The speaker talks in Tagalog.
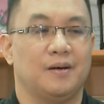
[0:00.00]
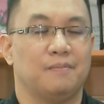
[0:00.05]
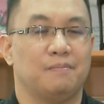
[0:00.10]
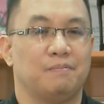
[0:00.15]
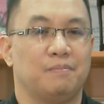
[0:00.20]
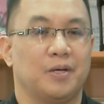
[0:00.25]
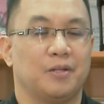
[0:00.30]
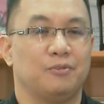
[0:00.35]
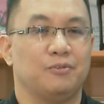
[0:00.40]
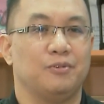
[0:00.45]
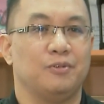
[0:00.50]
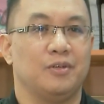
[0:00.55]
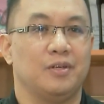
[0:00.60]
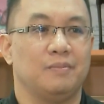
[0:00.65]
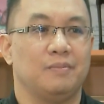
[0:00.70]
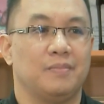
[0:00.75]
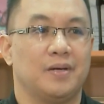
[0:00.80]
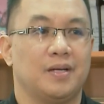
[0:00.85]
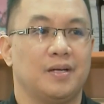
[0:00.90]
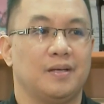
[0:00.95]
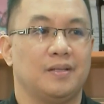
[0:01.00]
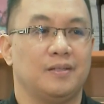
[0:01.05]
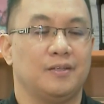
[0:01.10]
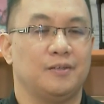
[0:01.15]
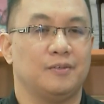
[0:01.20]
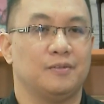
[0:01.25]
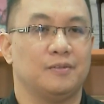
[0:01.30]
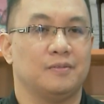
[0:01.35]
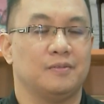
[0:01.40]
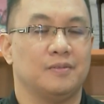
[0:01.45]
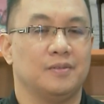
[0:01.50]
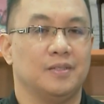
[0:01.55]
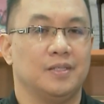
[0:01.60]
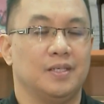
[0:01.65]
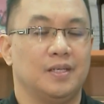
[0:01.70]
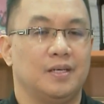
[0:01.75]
Um, patuloy pa rin yung,